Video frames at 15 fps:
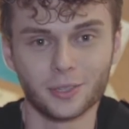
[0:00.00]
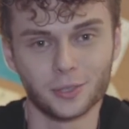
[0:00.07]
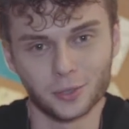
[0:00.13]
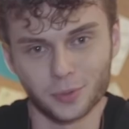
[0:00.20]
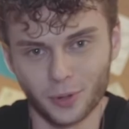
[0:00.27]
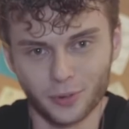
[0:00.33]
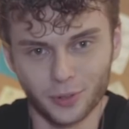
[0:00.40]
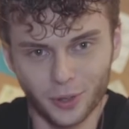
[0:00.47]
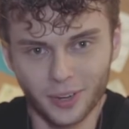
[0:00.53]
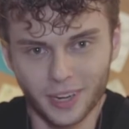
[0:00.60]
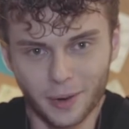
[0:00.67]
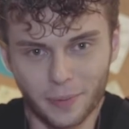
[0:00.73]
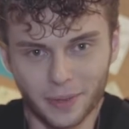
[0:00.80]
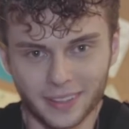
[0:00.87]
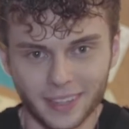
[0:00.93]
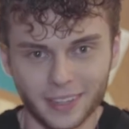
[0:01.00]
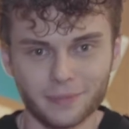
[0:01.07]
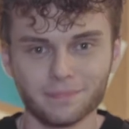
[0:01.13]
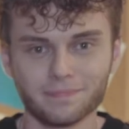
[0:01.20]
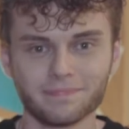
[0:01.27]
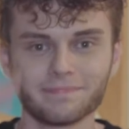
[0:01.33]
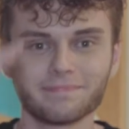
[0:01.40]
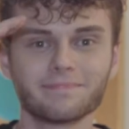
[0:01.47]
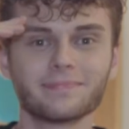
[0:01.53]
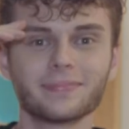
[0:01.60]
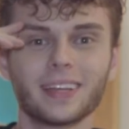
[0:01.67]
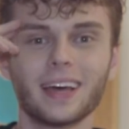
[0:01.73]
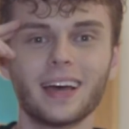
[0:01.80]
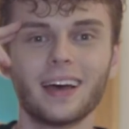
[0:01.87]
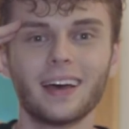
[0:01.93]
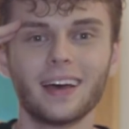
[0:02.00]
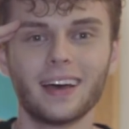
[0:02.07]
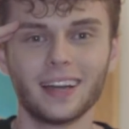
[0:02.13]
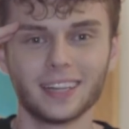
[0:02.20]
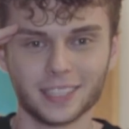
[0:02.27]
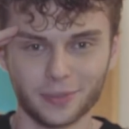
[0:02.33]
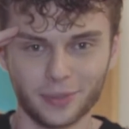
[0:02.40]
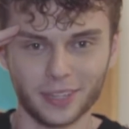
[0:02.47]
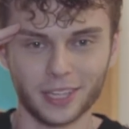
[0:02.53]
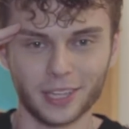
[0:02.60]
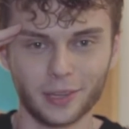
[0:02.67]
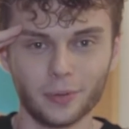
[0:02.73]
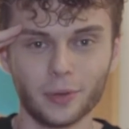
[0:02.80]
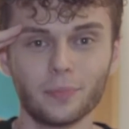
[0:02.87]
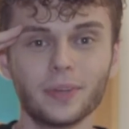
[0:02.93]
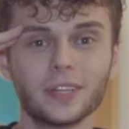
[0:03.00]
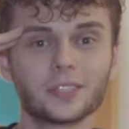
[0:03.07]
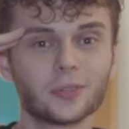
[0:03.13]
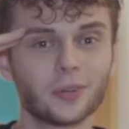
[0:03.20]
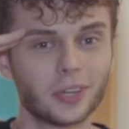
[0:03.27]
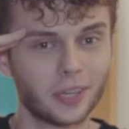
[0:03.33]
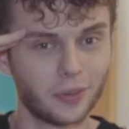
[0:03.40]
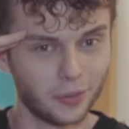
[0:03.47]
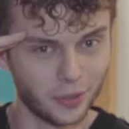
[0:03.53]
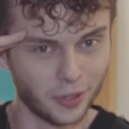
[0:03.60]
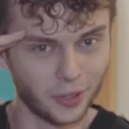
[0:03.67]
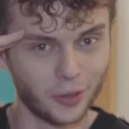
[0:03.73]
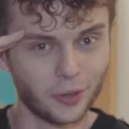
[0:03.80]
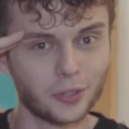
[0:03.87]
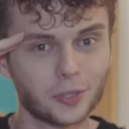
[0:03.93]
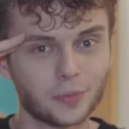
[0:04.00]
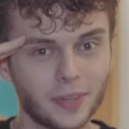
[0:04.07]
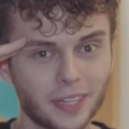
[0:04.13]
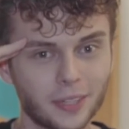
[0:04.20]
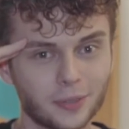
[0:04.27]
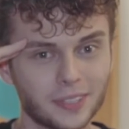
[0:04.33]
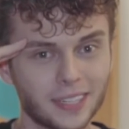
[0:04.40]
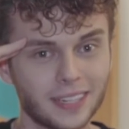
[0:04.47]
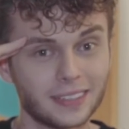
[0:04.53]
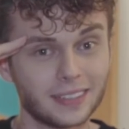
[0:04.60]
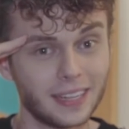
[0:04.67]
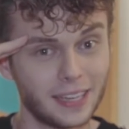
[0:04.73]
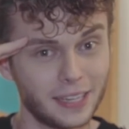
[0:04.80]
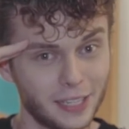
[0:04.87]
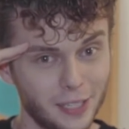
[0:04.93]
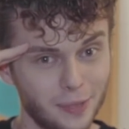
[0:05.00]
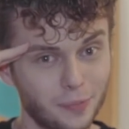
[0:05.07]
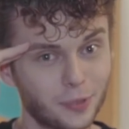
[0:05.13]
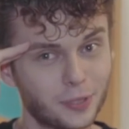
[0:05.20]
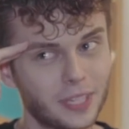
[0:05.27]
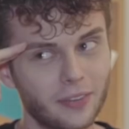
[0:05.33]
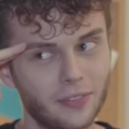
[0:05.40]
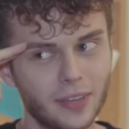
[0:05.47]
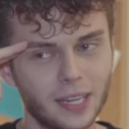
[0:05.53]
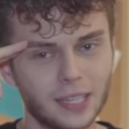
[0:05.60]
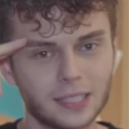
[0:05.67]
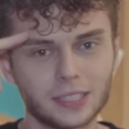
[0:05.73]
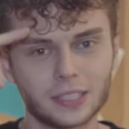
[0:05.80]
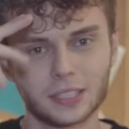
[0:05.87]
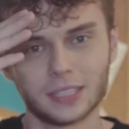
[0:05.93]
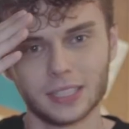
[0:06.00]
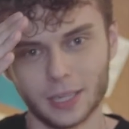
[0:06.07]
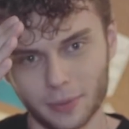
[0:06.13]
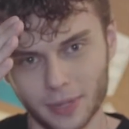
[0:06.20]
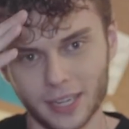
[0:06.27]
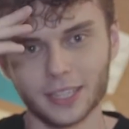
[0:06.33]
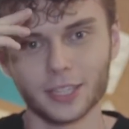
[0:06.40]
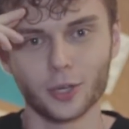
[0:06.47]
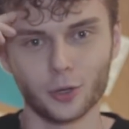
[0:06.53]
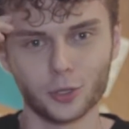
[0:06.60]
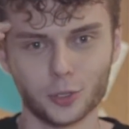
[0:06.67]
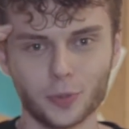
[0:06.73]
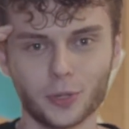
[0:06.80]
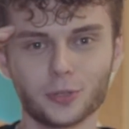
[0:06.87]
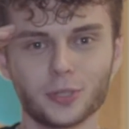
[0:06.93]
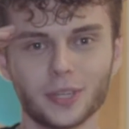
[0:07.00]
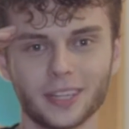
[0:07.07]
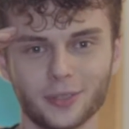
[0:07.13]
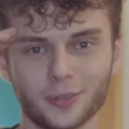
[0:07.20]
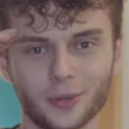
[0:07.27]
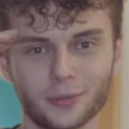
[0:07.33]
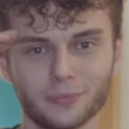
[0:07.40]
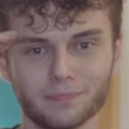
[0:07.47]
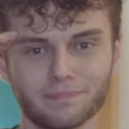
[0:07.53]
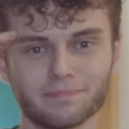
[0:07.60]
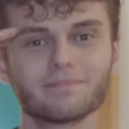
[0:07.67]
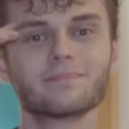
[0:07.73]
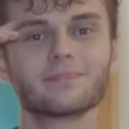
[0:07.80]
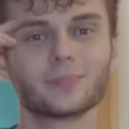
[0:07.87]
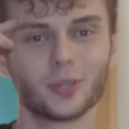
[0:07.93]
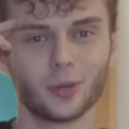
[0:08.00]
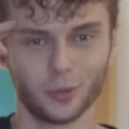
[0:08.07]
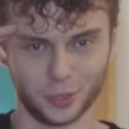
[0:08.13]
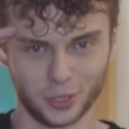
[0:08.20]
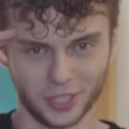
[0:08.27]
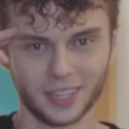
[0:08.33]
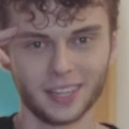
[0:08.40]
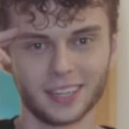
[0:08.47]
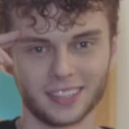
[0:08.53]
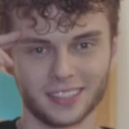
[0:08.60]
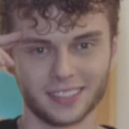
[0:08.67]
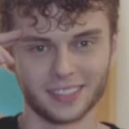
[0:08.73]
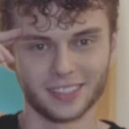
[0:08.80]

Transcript: O zaman videoyu kapatalım. Her zamanki gibi bir sonraki videoda görüşmek üzere değil, bu sefer sinemalarda görüşmek üzere diyorum. Hoşçakalın.